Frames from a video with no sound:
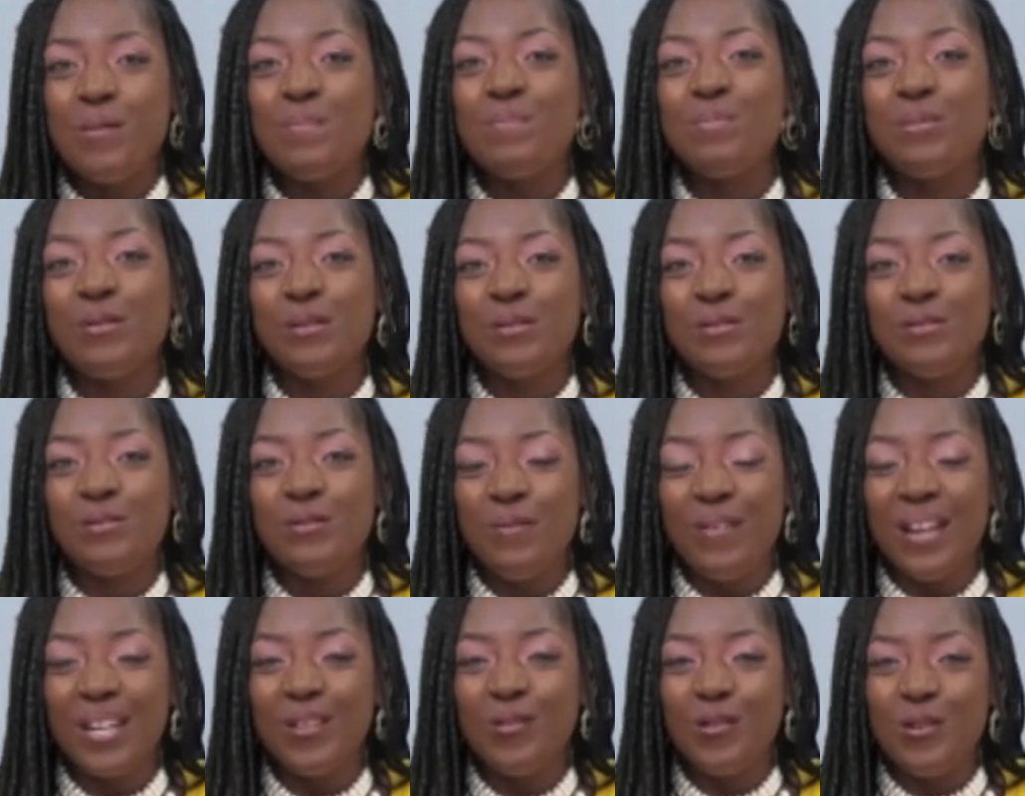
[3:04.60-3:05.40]
pour une
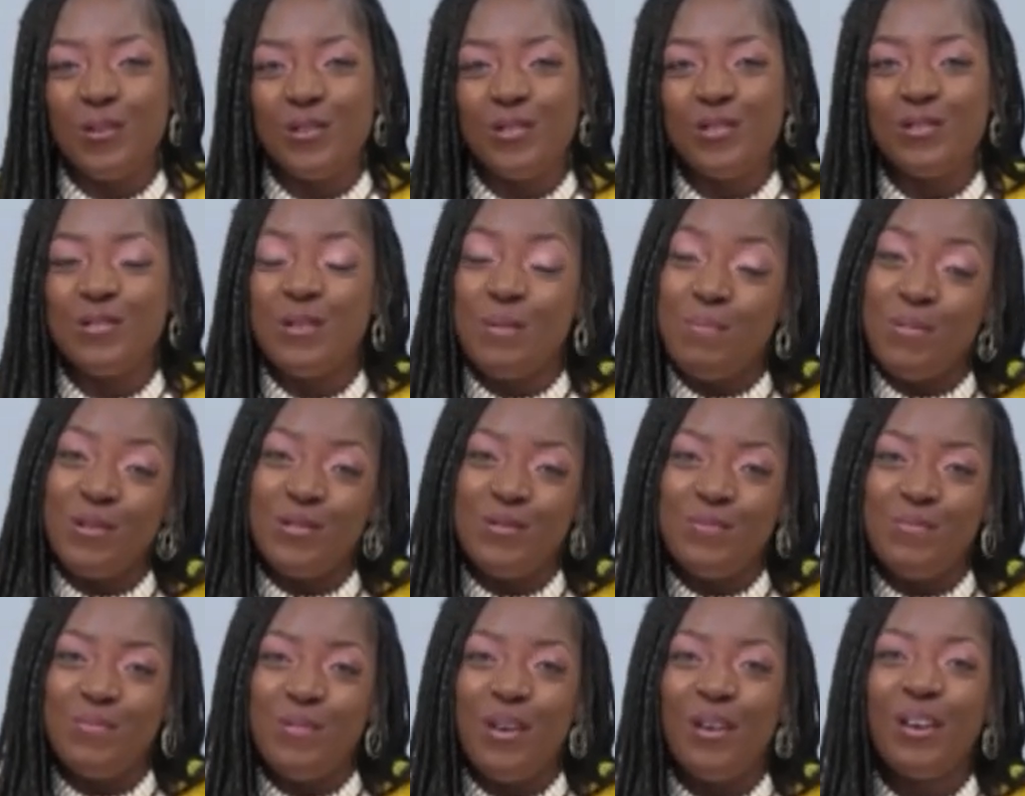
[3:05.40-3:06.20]
nouvelle dose de bonne
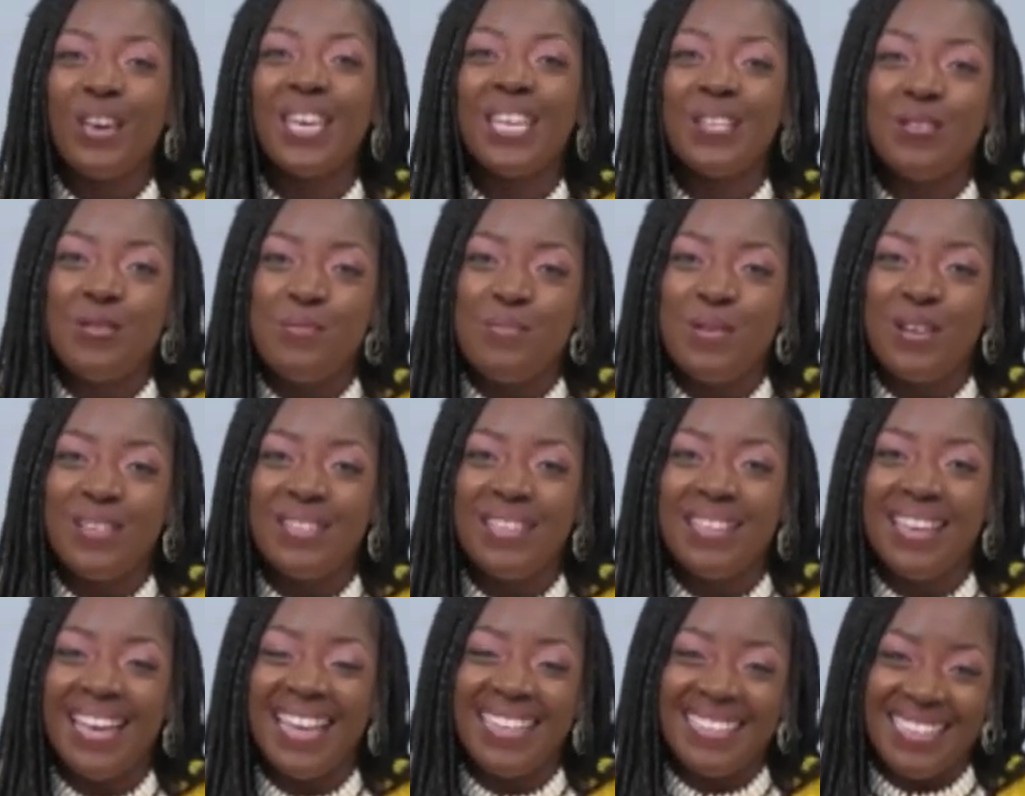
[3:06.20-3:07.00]
humeur et de mode.
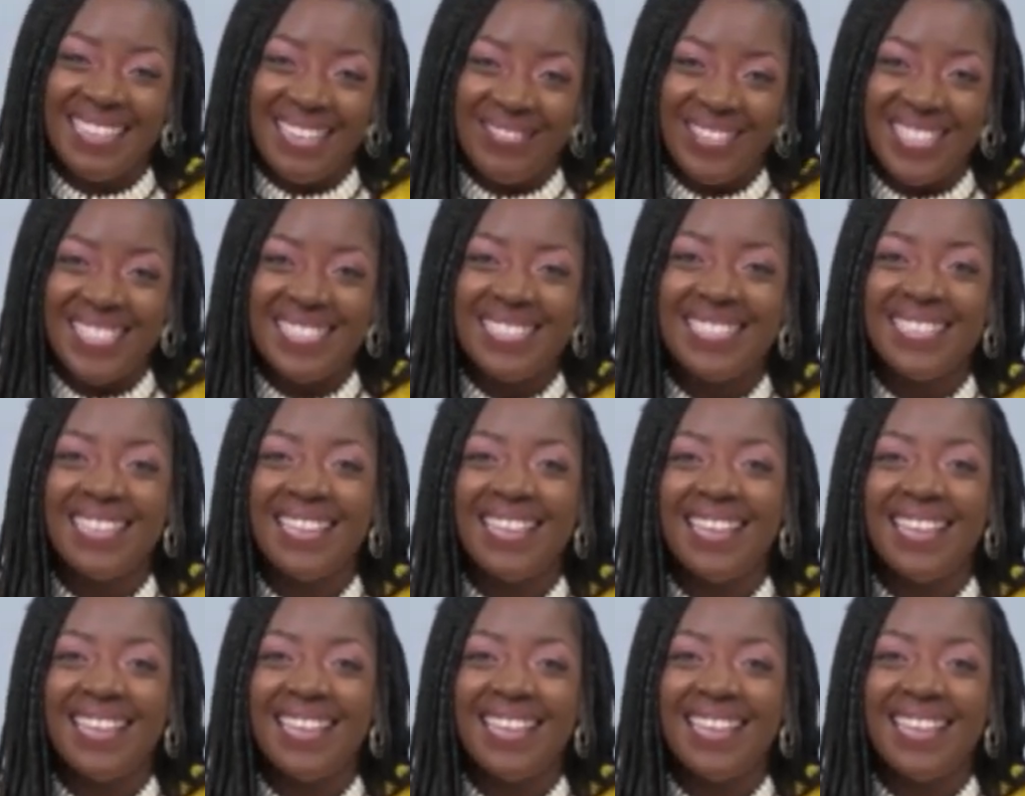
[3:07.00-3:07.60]
À très vite.